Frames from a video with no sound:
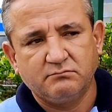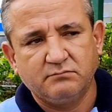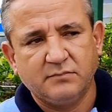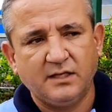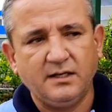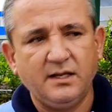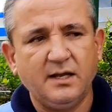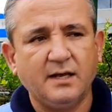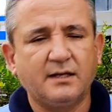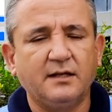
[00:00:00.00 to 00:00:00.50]

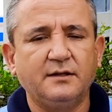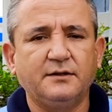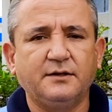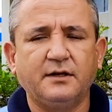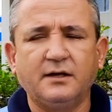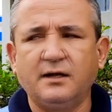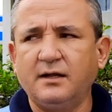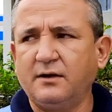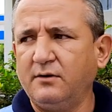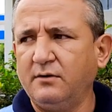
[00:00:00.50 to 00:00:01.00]
tenía que
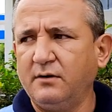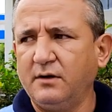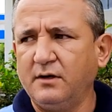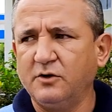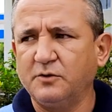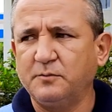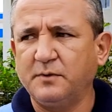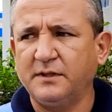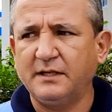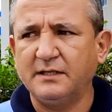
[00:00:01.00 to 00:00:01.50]
entregar yo en
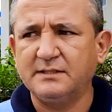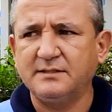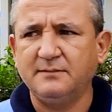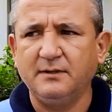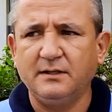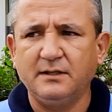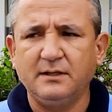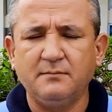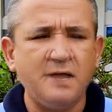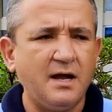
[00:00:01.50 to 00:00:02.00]
el Hospital
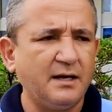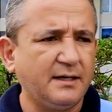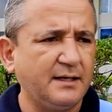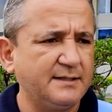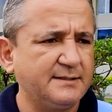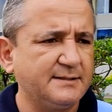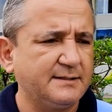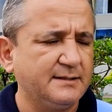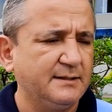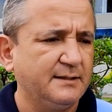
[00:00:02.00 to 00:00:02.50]
Civil de
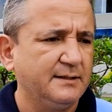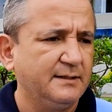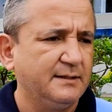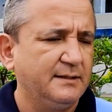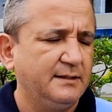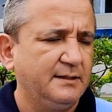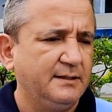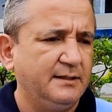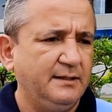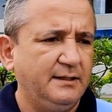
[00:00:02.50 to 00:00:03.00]
Macas
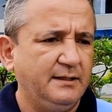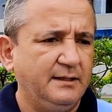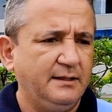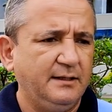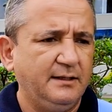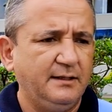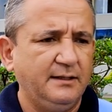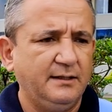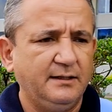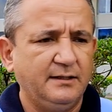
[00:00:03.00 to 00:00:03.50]

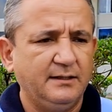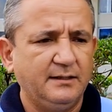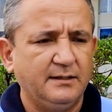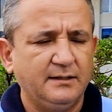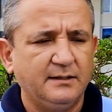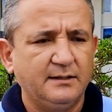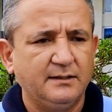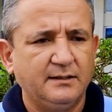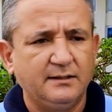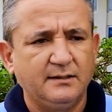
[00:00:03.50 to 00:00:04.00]
y
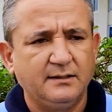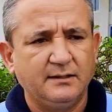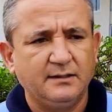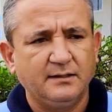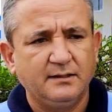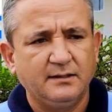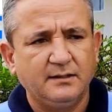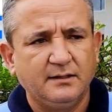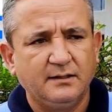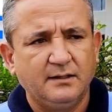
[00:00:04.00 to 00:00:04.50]

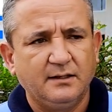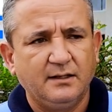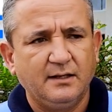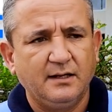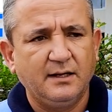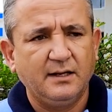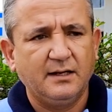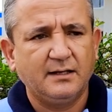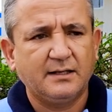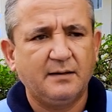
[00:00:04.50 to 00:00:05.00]

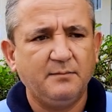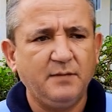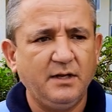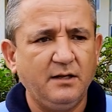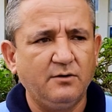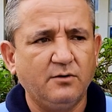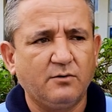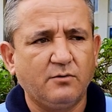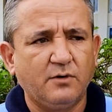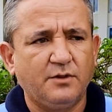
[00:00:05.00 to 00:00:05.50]
en el
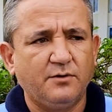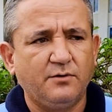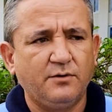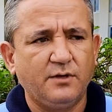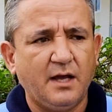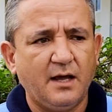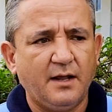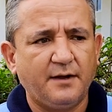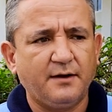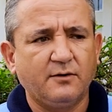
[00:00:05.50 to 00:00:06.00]
camino, cuando
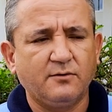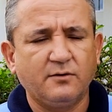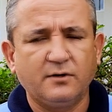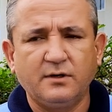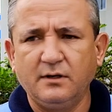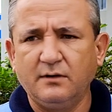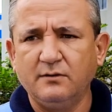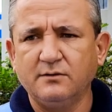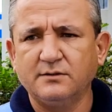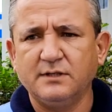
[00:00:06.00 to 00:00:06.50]
ya
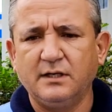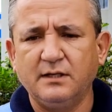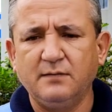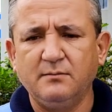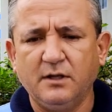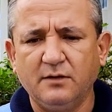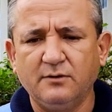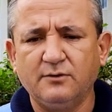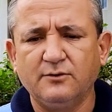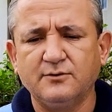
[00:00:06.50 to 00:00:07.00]
recogí los
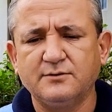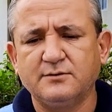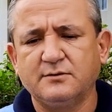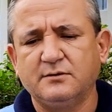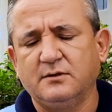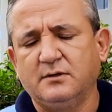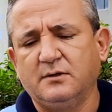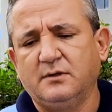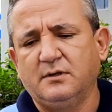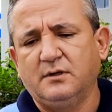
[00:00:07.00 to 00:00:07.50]
alimentos,
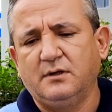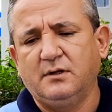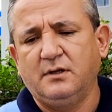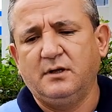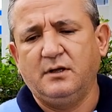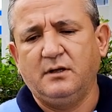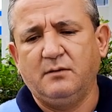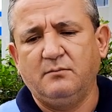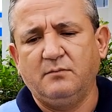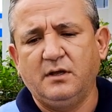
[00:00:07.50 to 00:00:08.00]

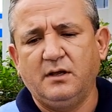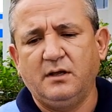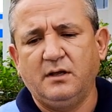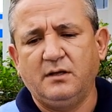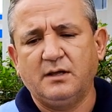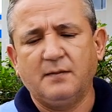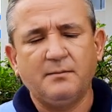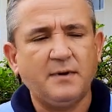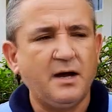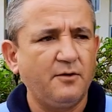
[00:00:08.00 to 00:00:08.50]
eh, me
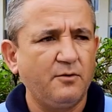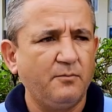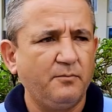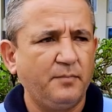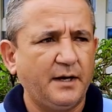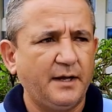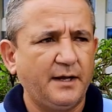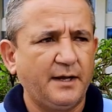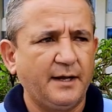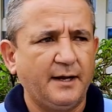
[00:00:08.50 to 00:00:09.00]
llamaron
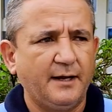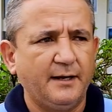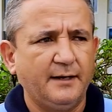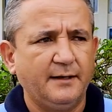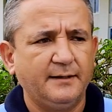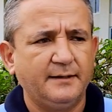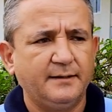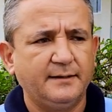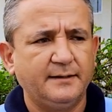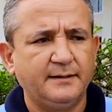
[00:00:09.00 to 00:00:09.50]
para
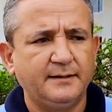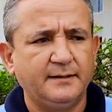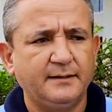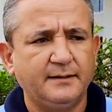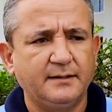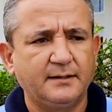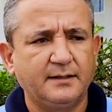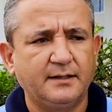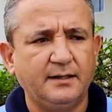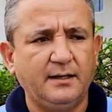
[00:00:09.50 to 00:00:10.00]

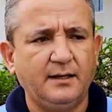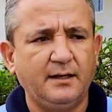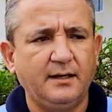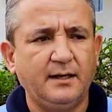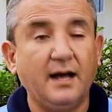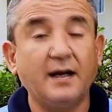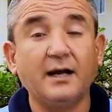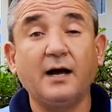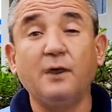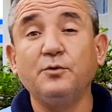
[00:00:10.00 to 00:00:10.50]
que
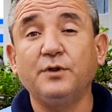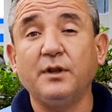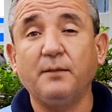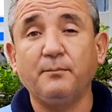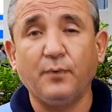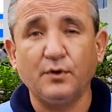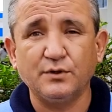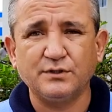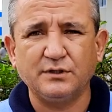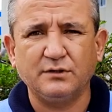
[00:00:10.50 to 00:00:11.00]
haga un
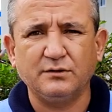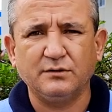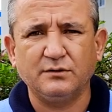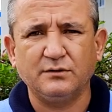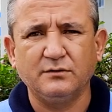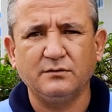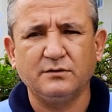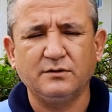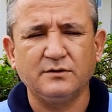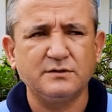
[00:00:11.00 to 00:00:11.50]
depósito,
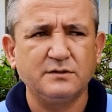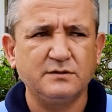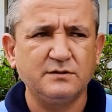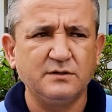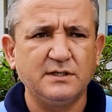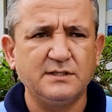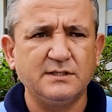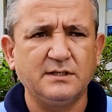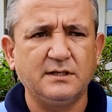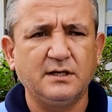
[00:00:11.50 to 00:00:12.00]
¿no? Entonces
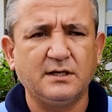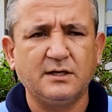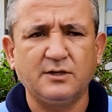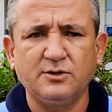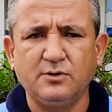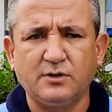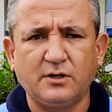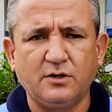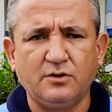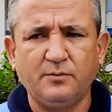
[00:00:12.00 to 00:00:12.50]
yo les dije que
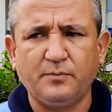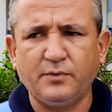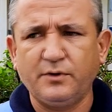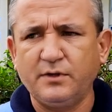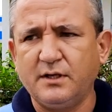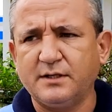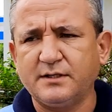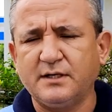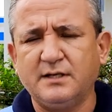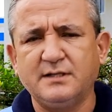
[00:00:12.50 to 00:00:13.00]
no, que no
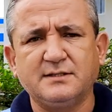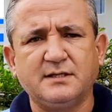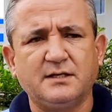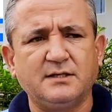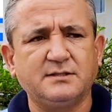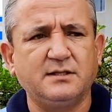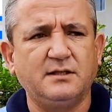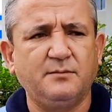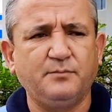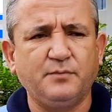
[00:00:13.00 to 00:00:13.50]
podía realizar
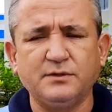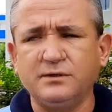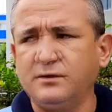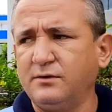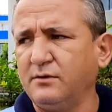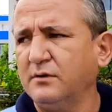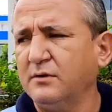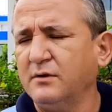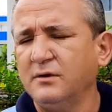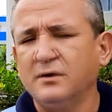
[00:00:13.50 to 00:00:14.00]
ese
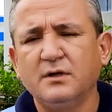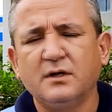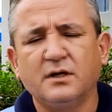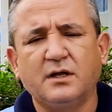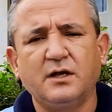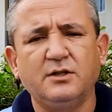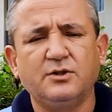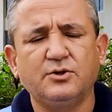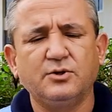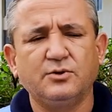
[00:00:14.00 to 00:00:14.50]
depósito,
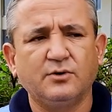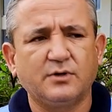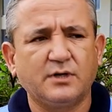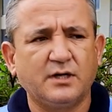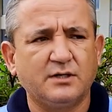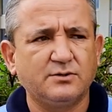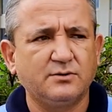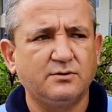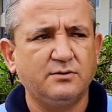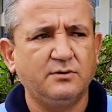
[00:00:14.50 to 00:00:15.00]
que en todo
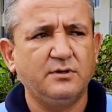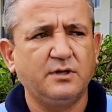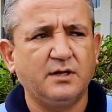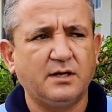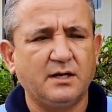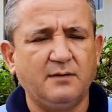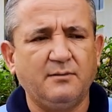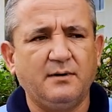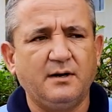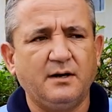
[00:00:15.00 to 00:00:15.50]
caso yo
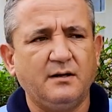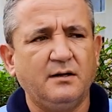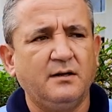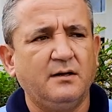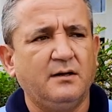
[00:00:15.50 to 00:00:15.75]
llegaba